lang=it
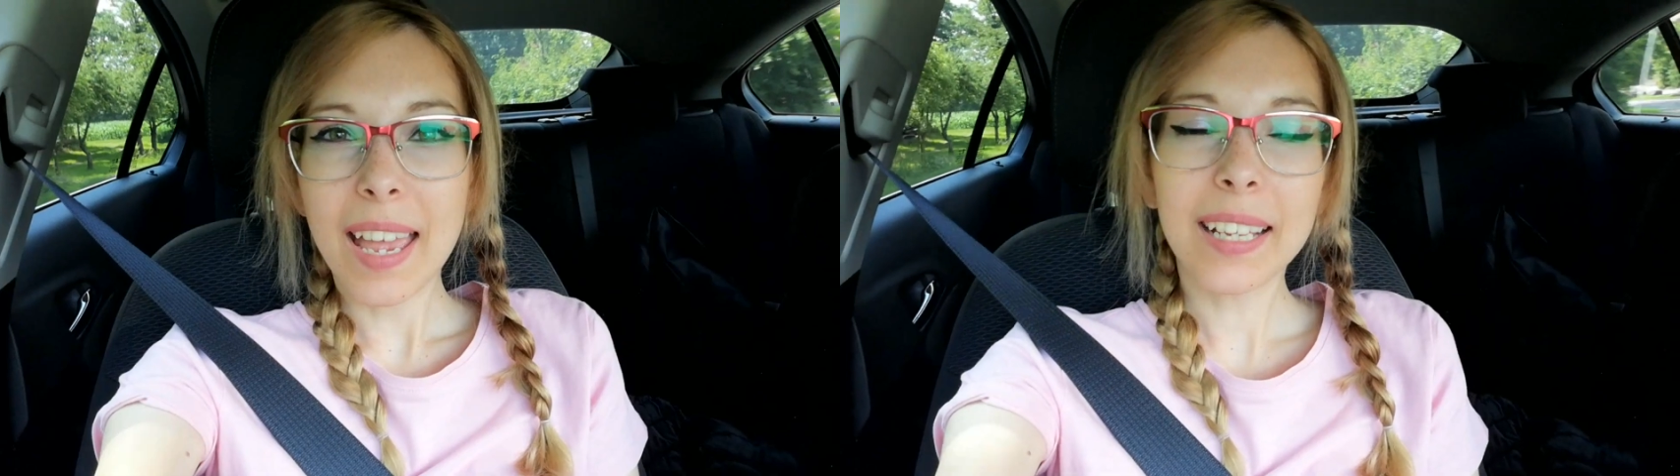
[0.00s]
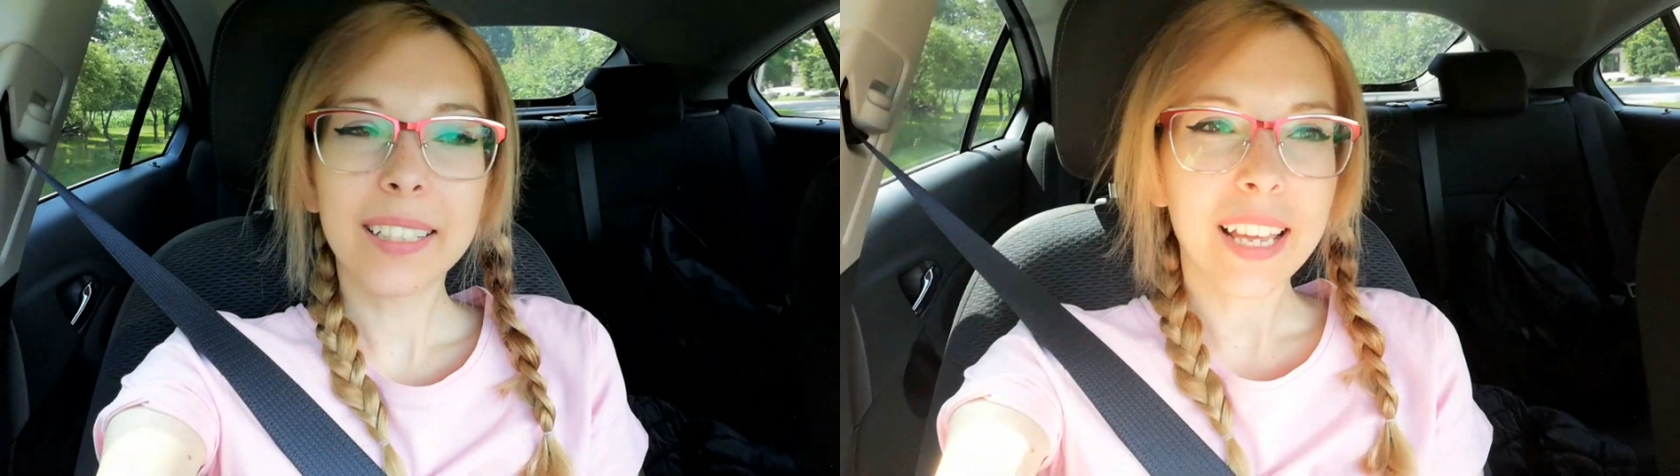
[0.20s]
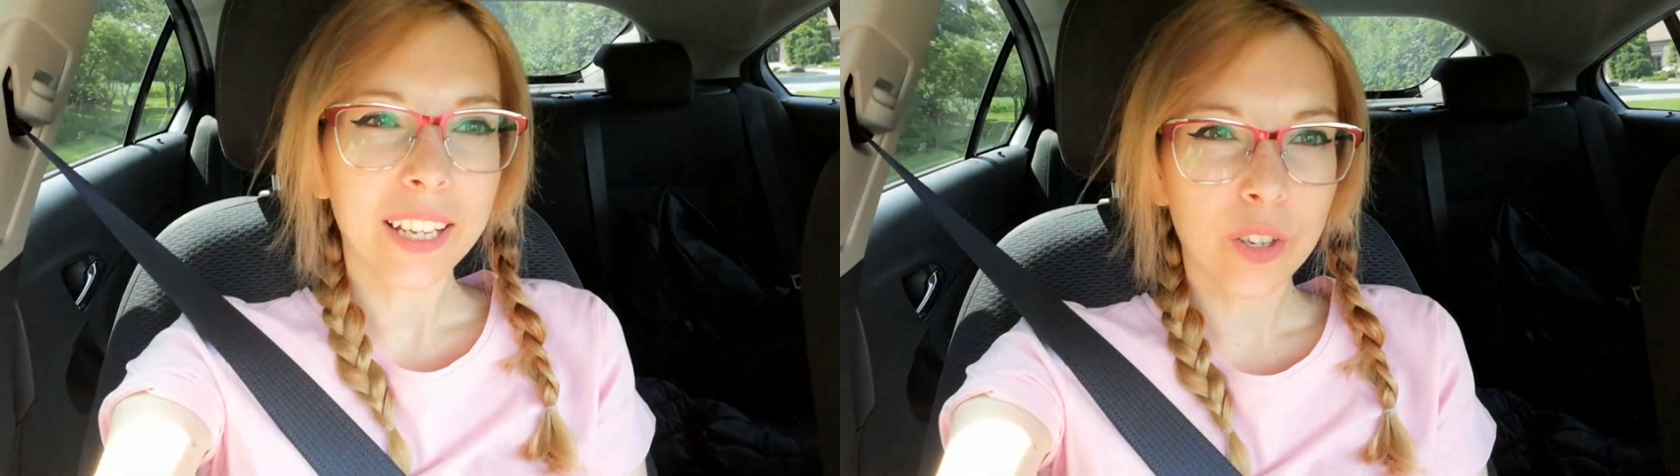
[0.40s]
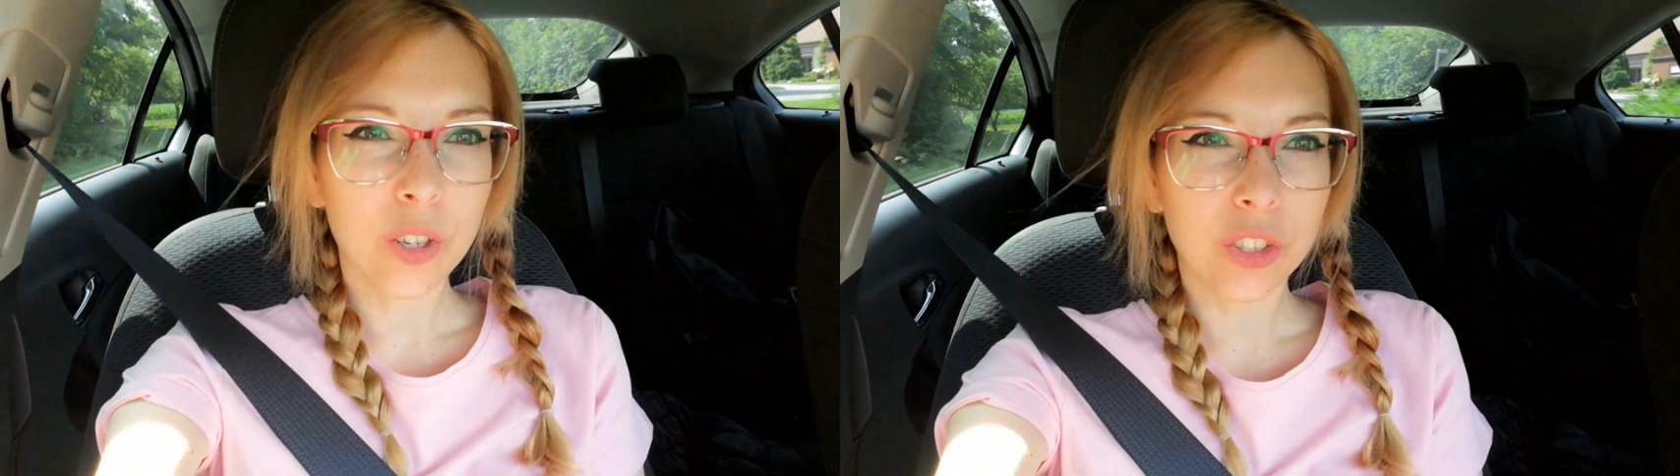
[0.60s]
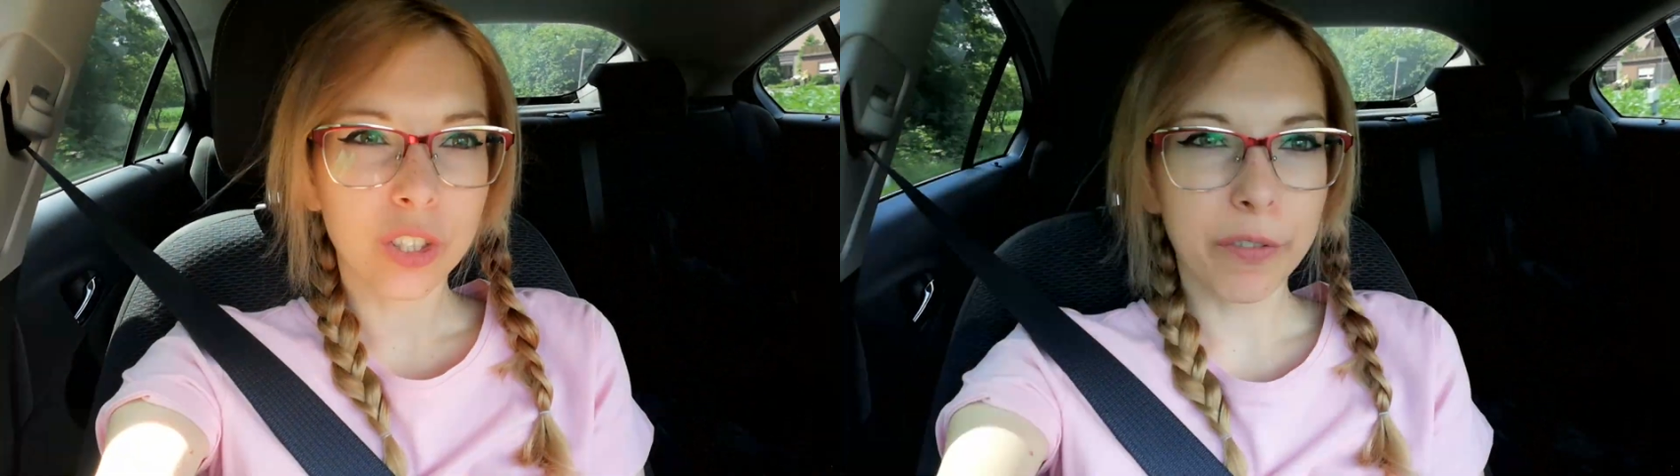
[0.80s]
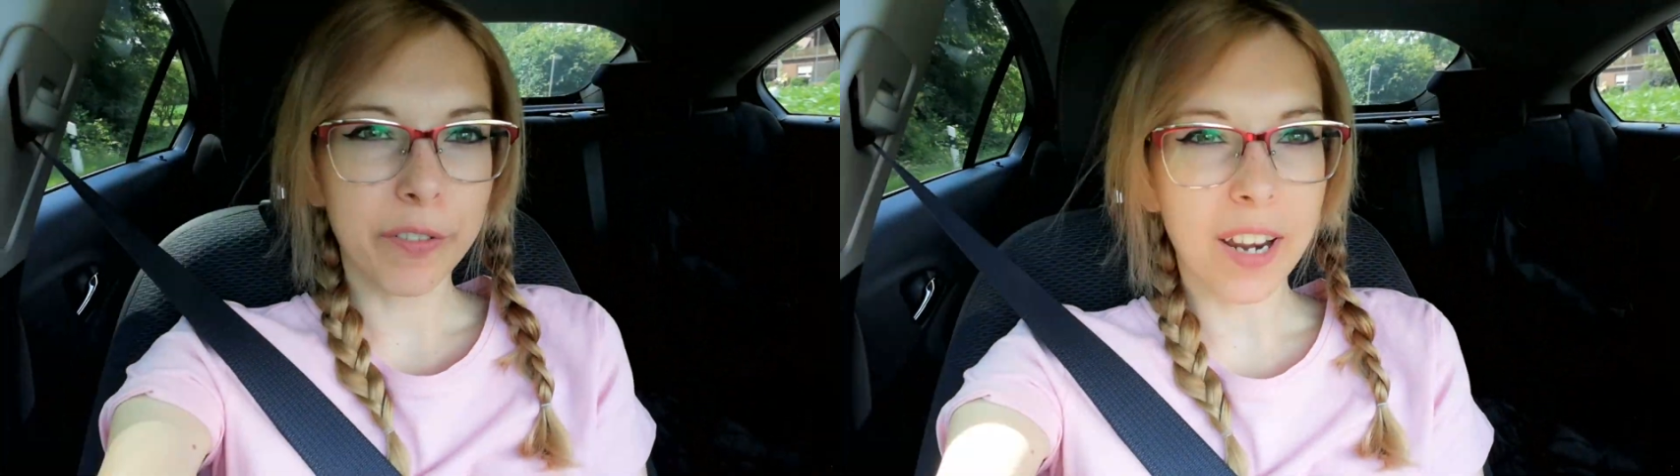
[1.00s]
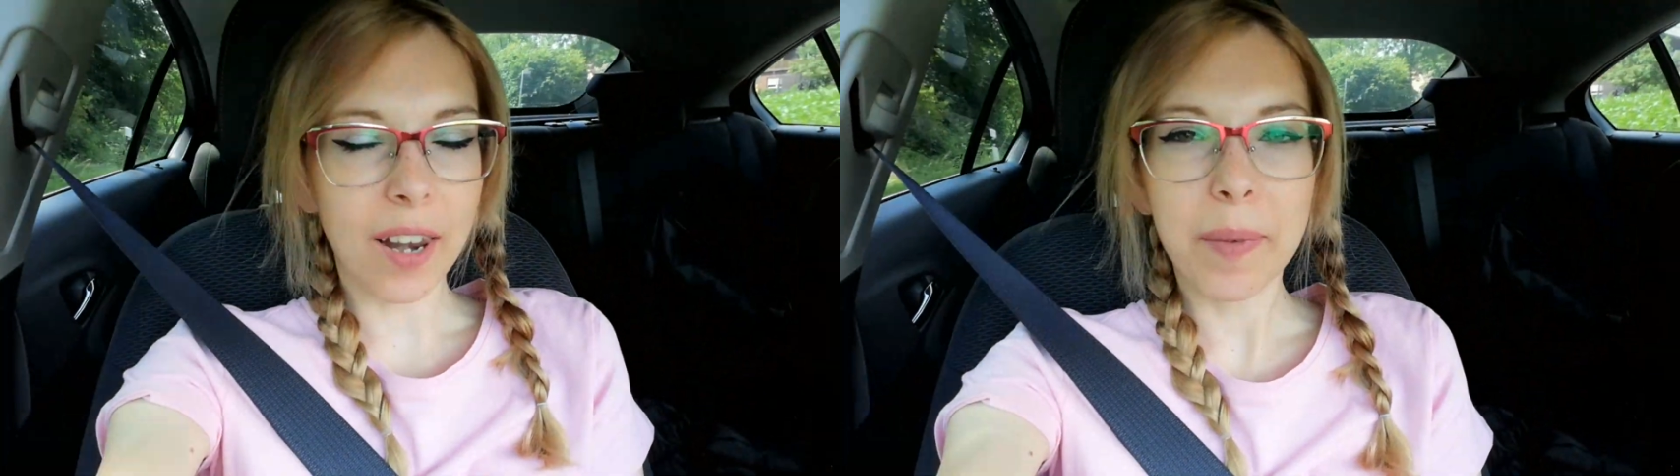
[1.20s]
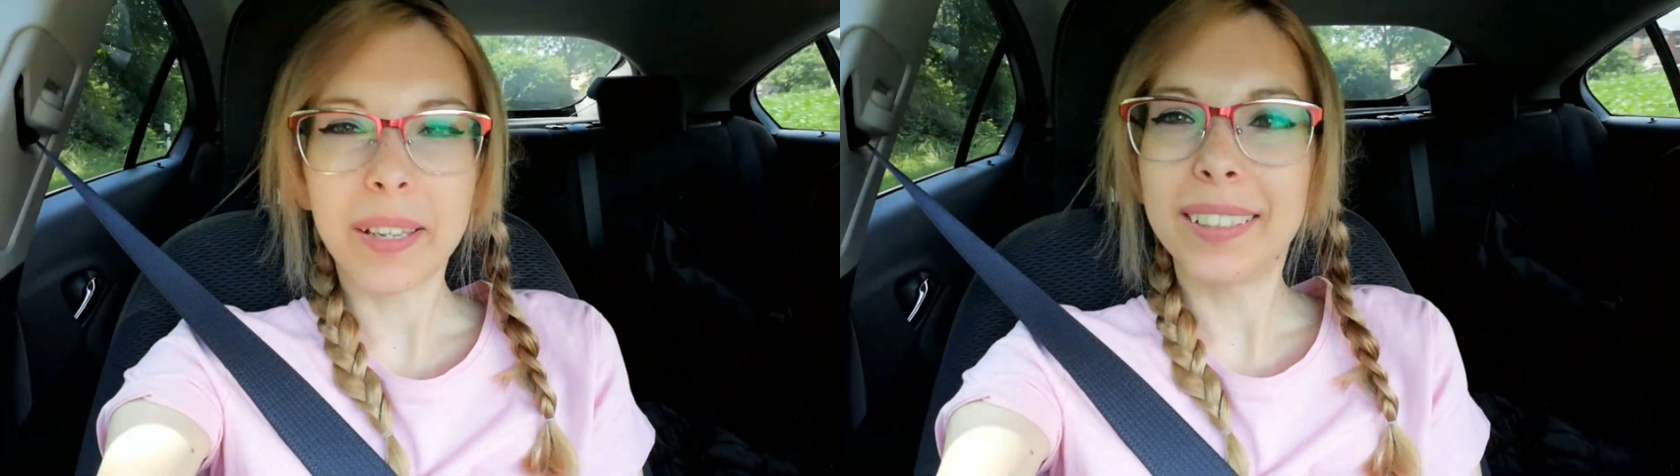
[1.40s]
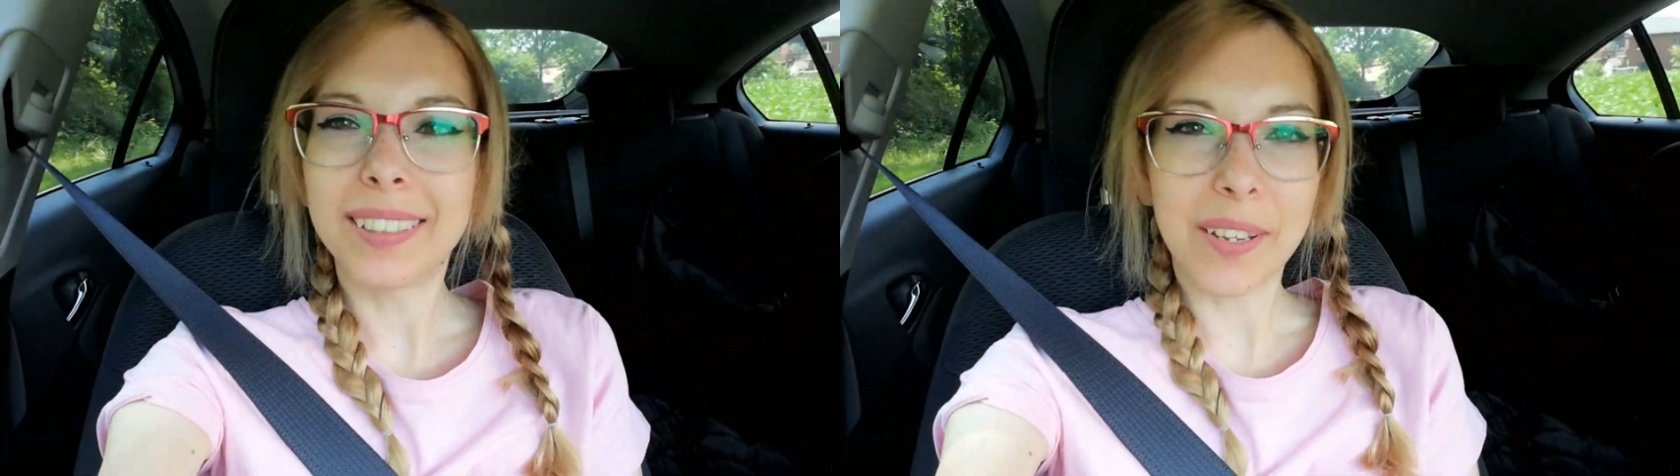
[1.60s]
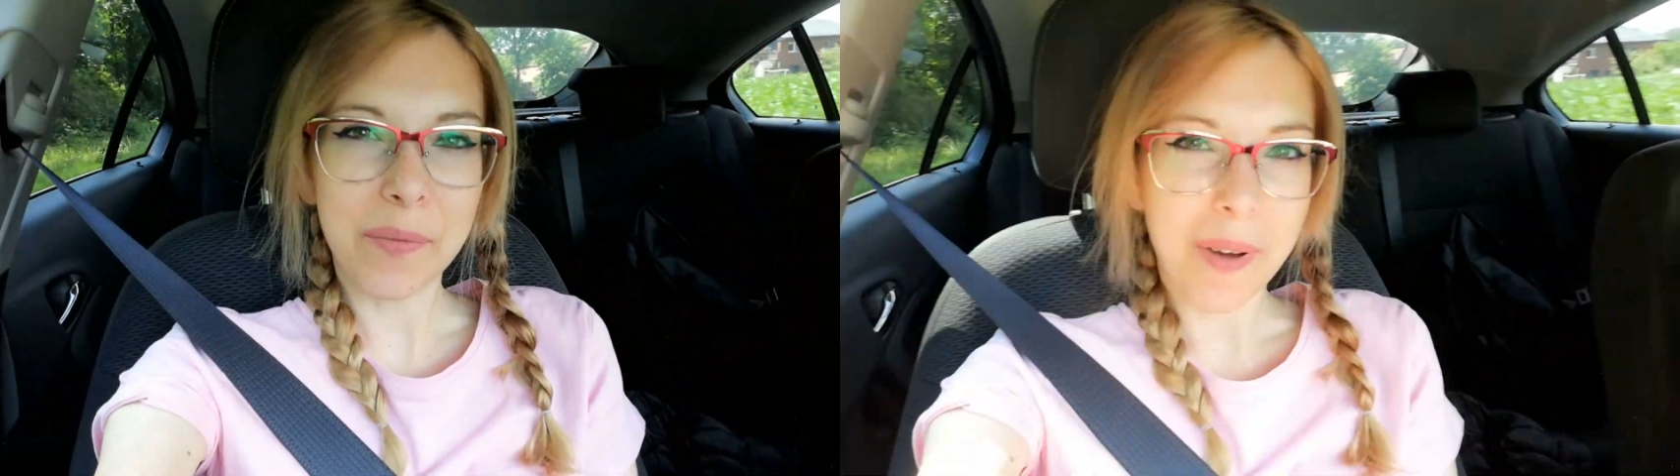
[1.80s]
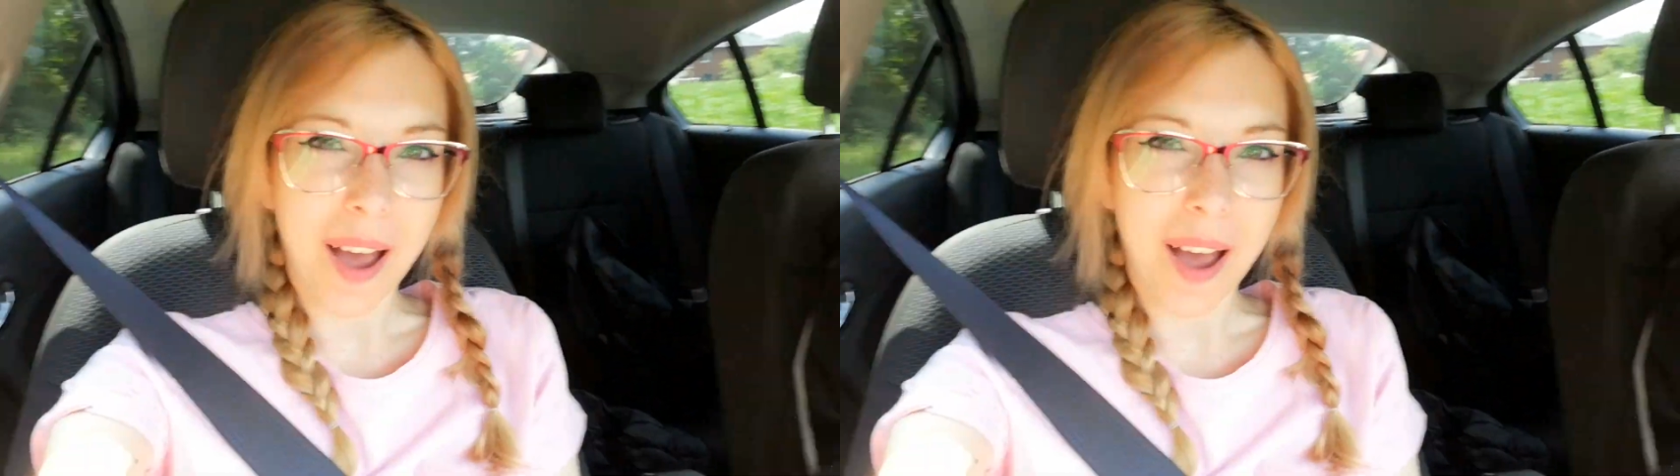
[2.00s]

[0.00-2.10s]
Ed eccoci finalmente in